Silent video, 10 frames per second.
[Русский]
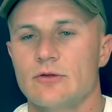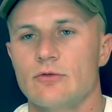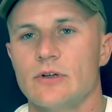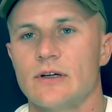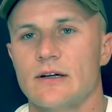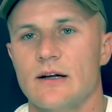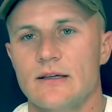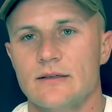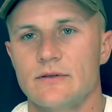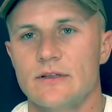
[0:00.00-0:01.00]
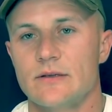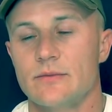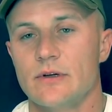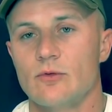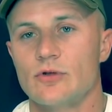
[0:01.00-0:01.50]
сколько раз вы
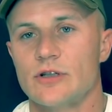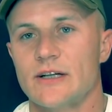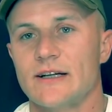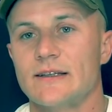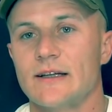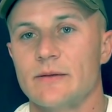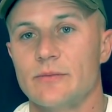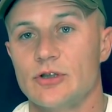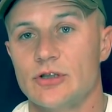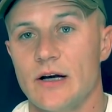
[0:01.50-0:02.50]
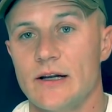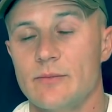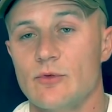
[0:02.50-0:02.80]
себе уже это обещали.